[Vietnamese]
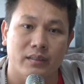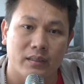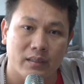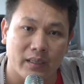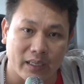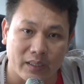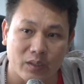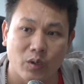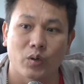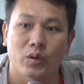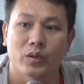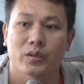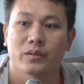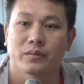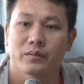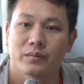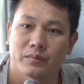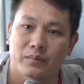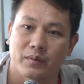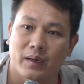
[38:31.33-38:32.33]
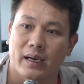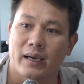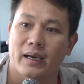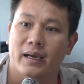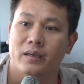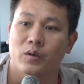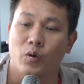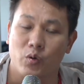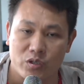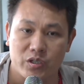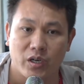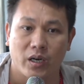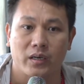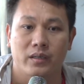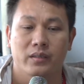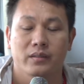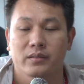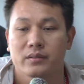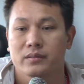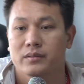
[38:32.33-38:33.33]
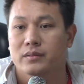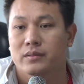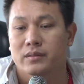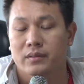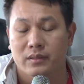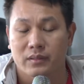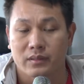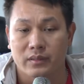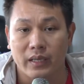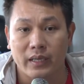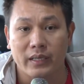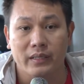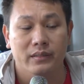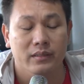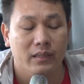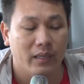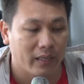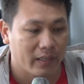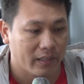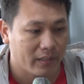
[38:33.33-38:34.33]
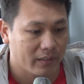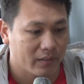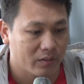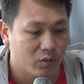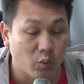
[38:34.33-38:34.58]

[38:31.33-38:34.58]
lãnh đội và đội trưởng đến để